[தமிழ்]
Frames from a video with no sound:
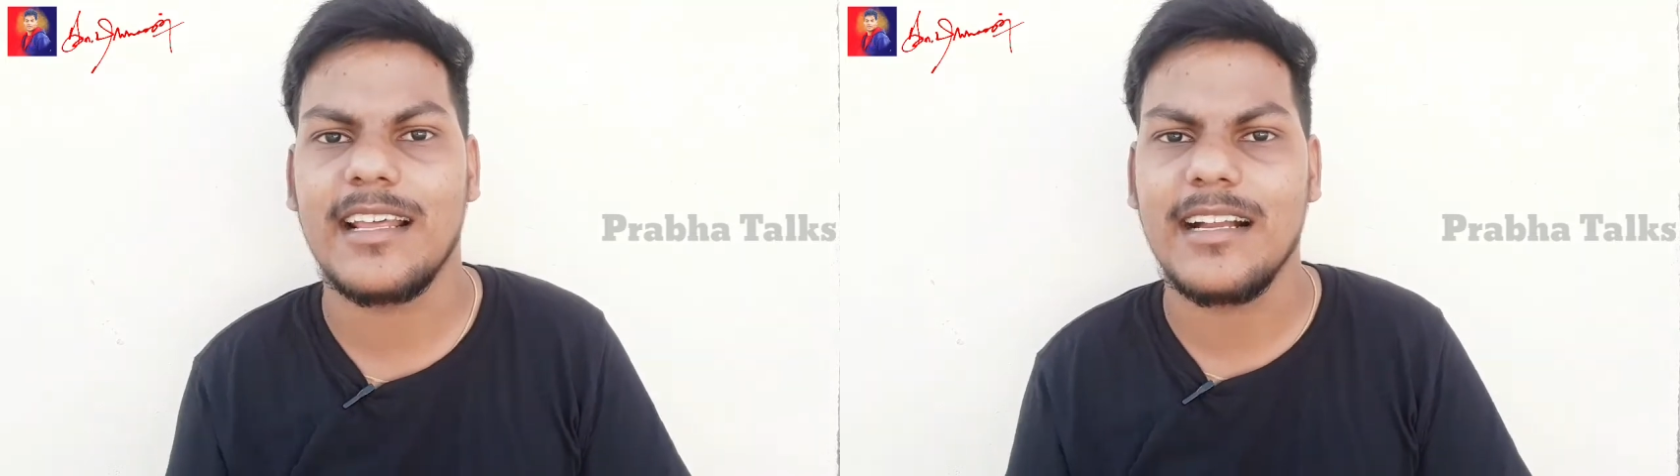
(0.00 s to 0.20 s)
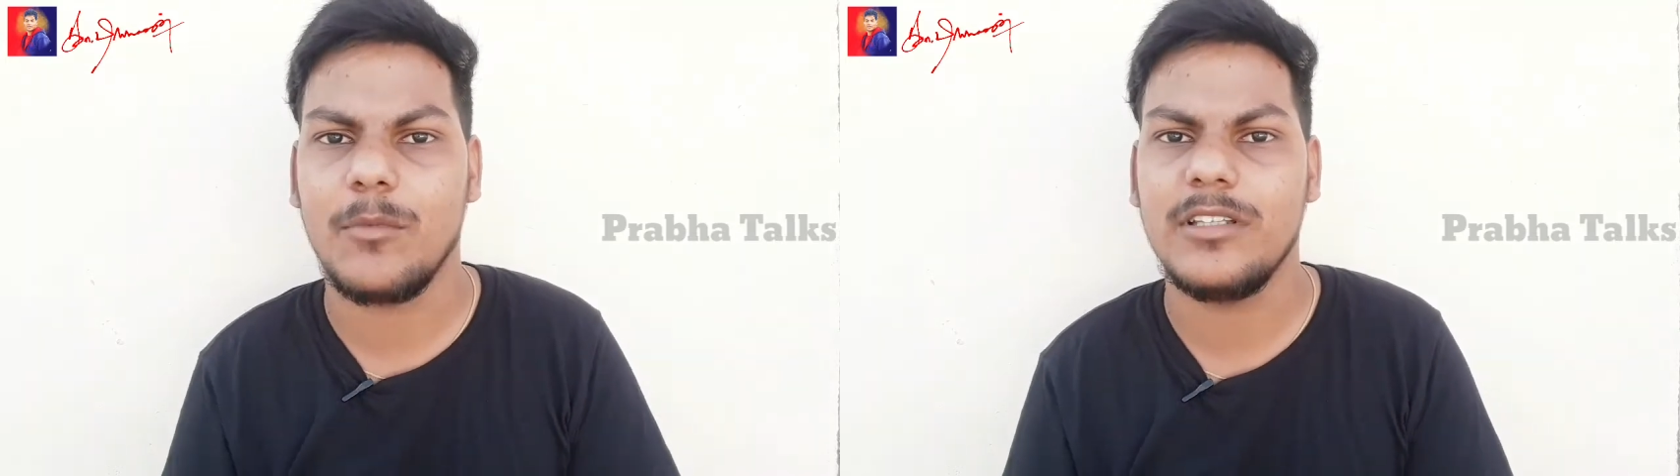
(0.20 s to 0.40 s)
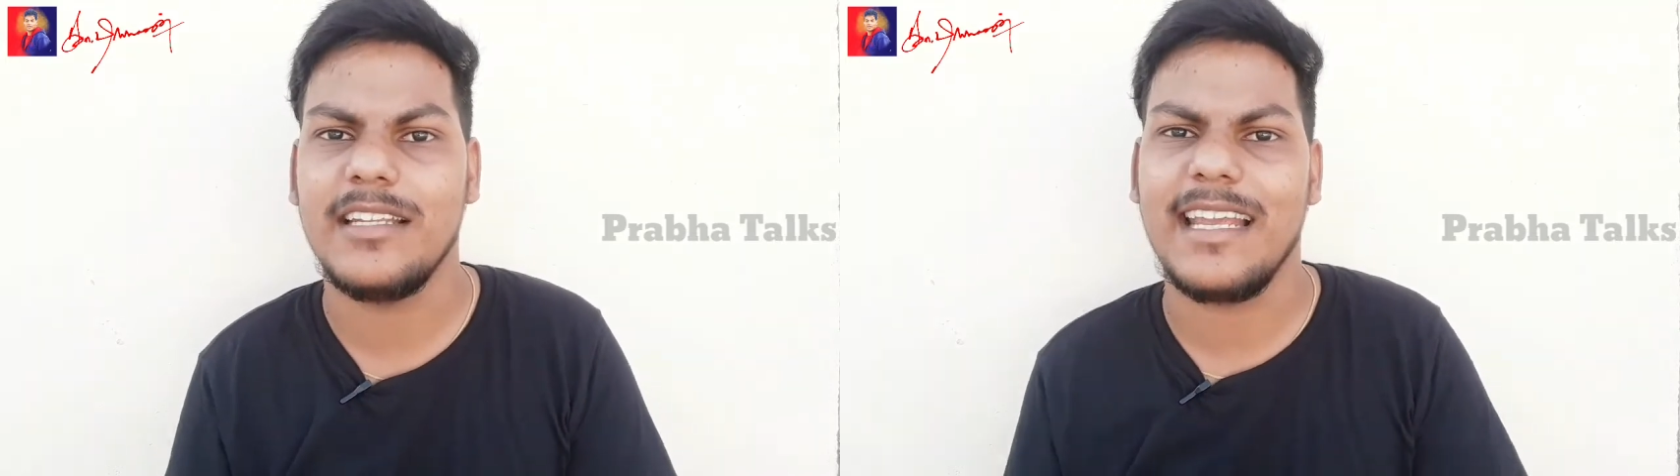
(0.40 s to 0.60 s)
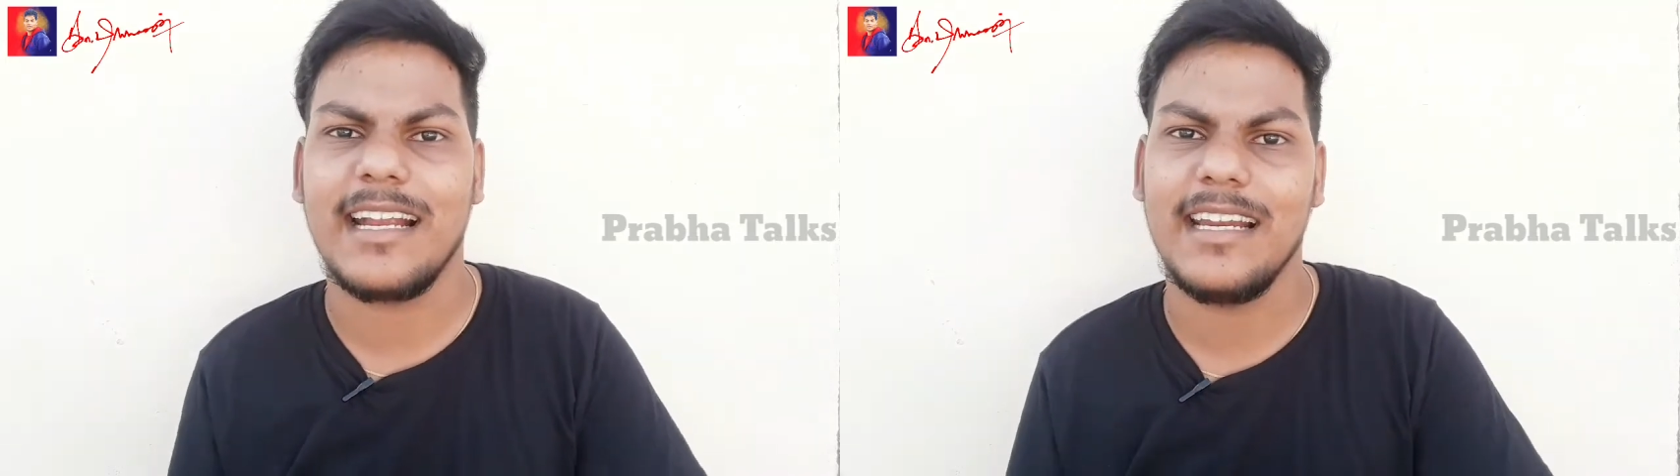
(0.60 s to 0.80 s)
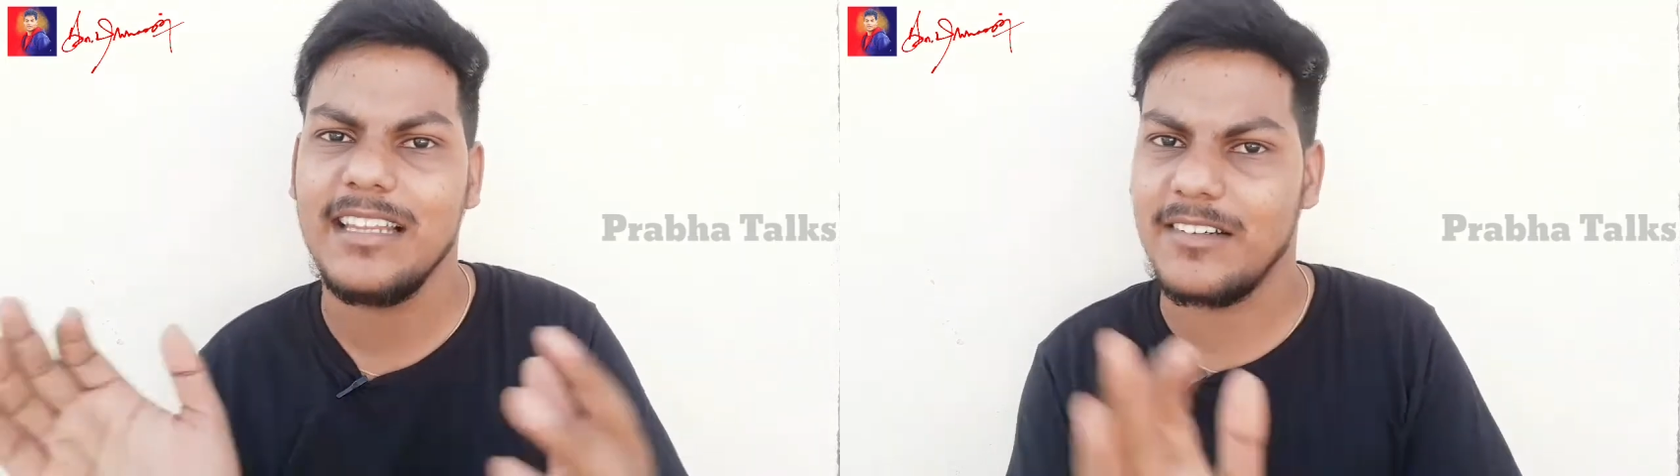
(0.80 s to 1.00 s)
நடக்கும்போது நிறைய
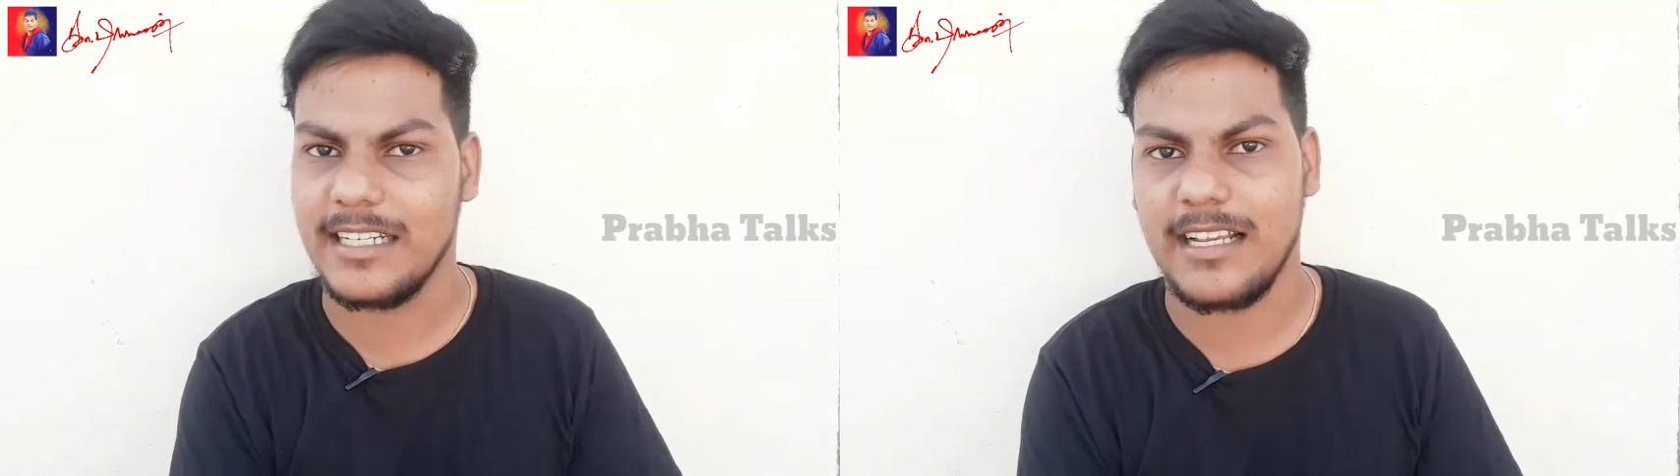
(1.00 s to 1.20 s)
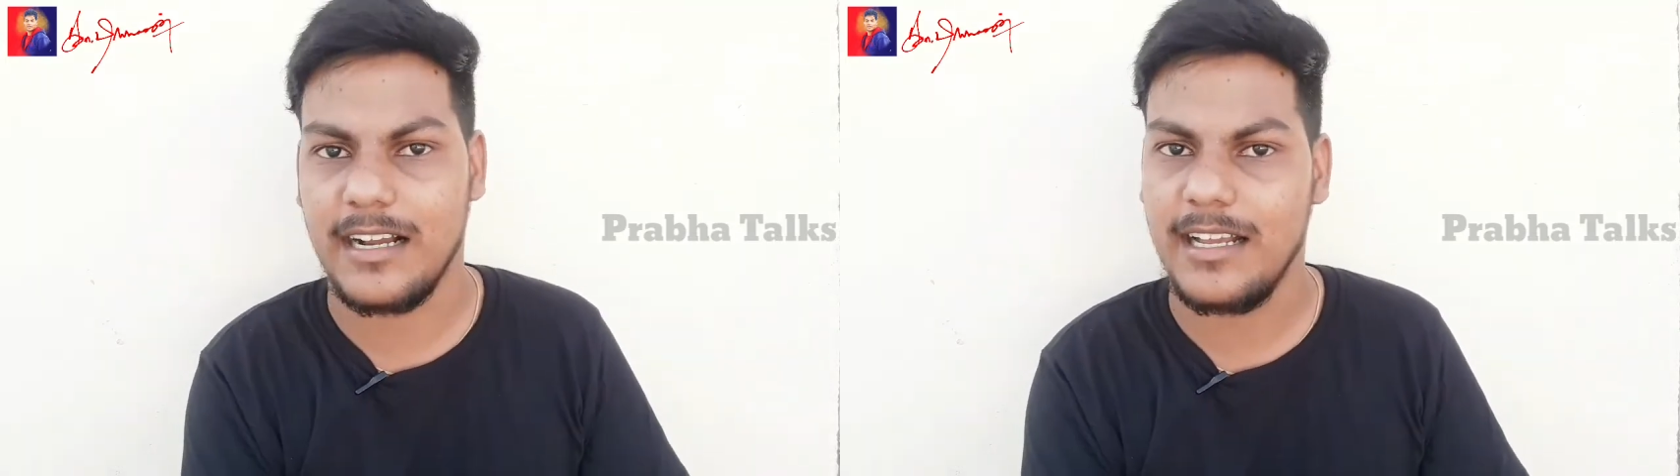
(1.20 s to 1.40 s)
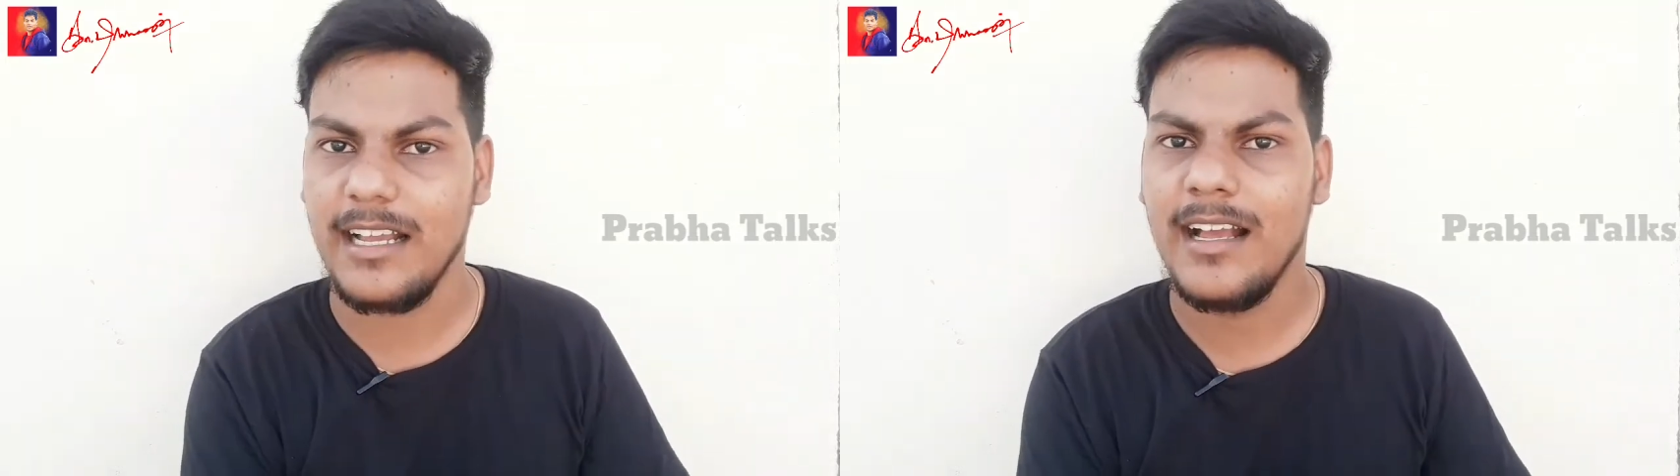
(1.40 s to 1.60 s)
கண்ட்ரியில் வந்திருக்காங்க